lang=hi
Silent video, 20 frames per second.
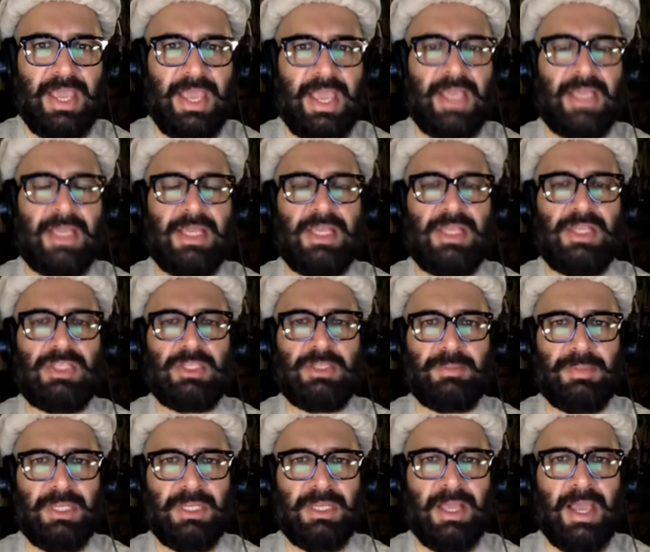एक
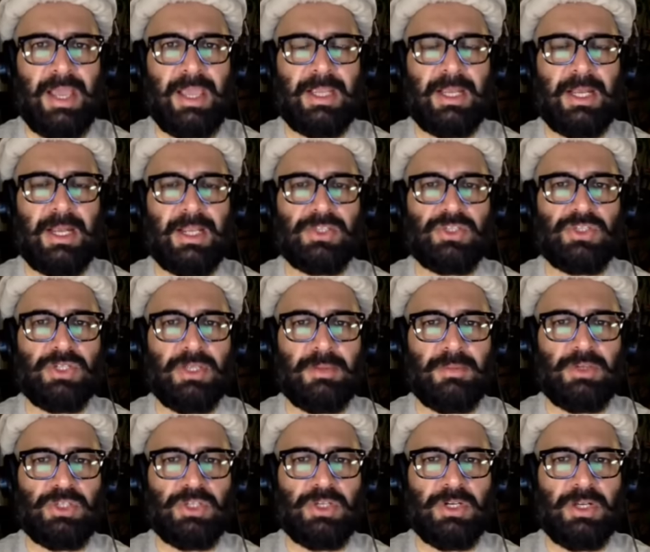ईसीपी e का एक इलेक्शन
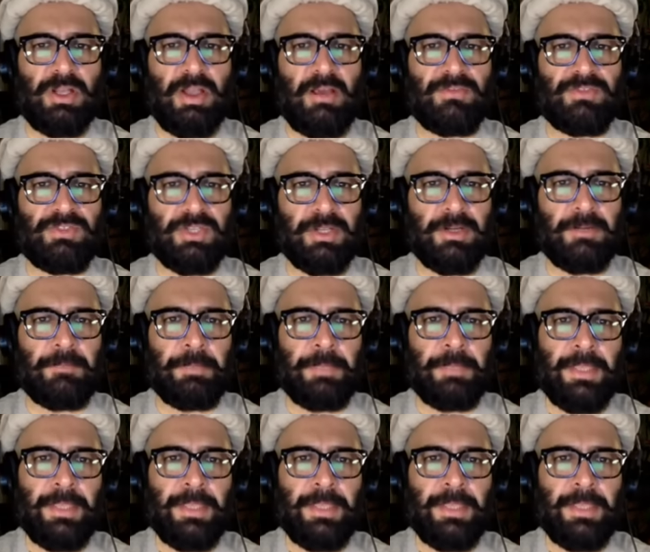कमिश्नर का अफसर